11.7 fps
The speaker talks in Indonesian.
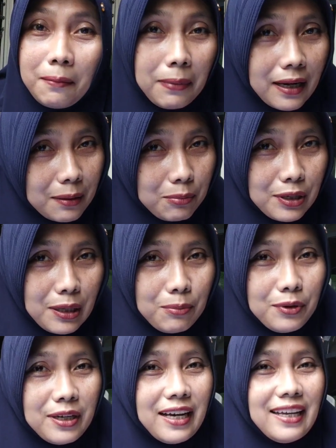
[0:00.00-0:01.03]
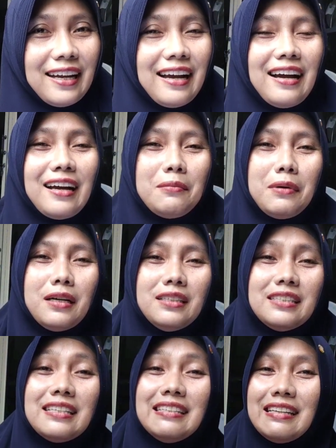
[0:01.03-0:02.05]
para bunda-bunda yang akan
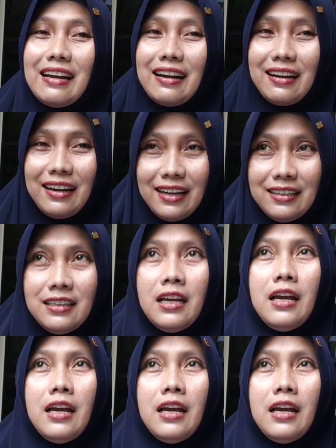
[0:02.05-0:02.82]
menyediakan